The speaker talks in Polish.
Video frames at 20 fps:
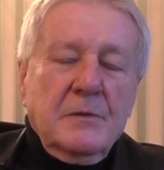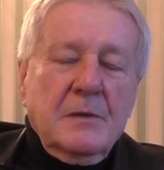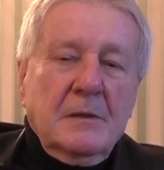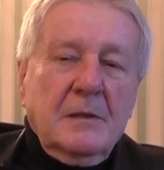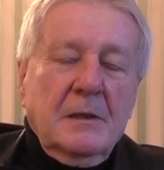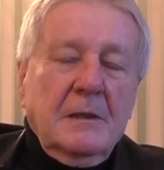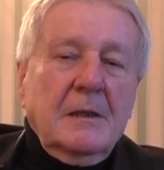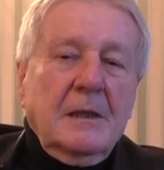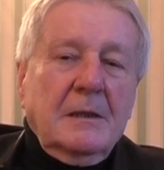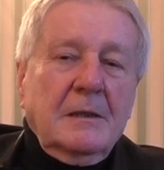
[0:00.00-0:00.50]

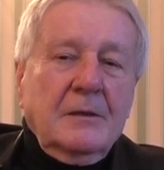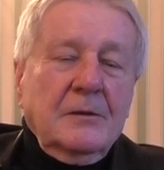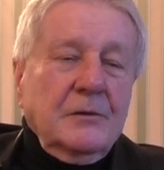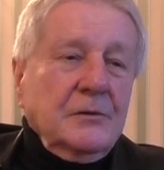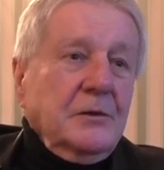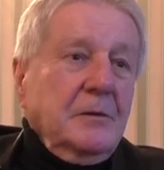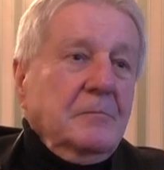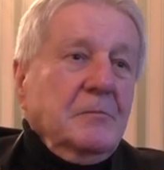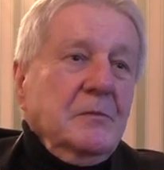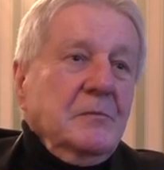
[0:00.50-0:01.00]
Nie dlatego,
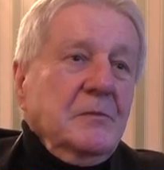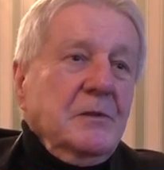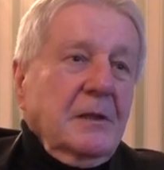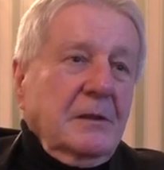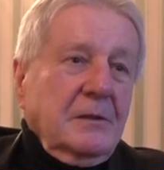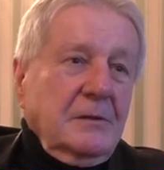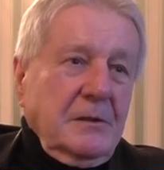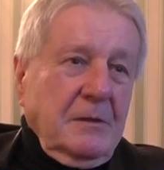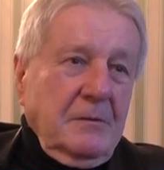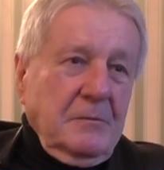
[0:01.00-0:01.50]
żebym nie
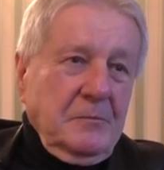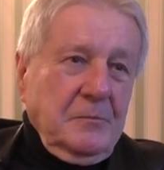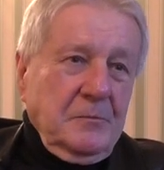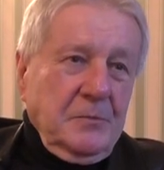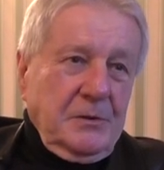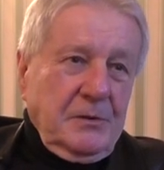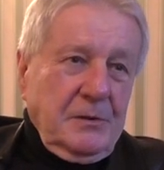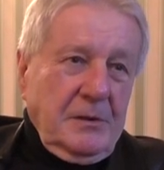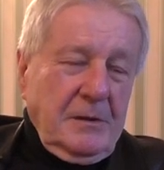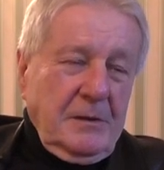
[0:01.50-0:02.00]
chciał
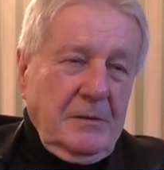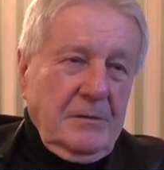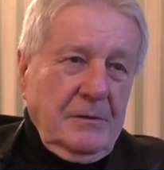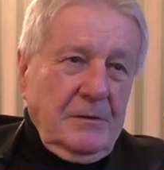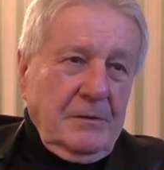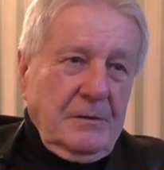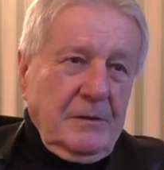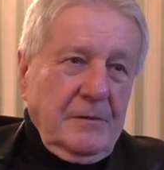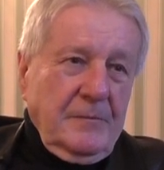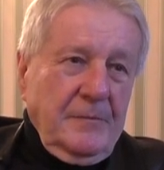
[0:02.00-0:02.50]
być
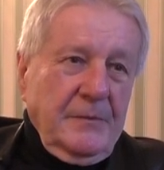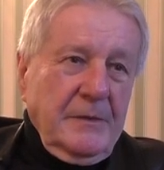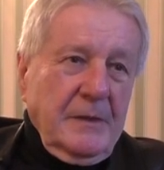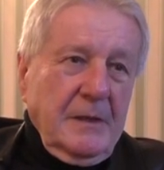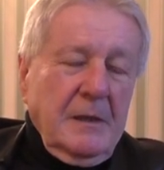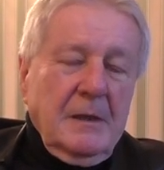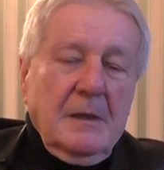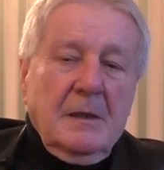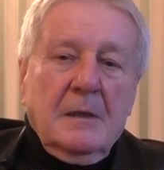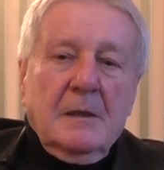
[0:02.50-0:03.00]
archeologiem,
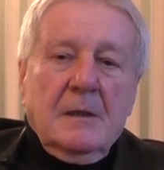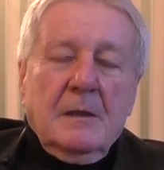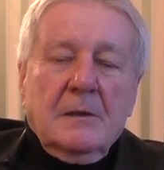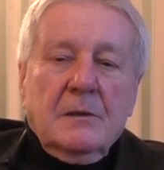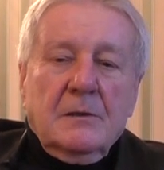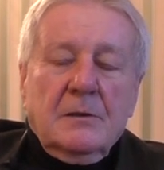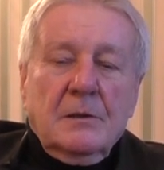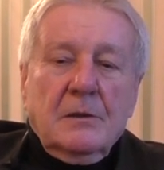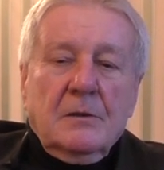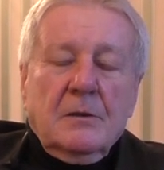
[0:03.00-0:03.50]

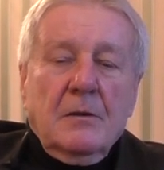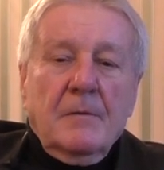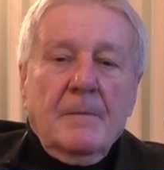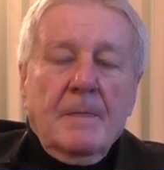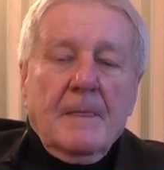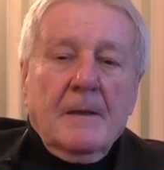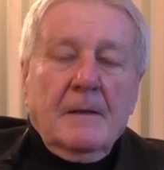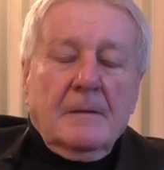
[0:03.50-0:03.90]
tylko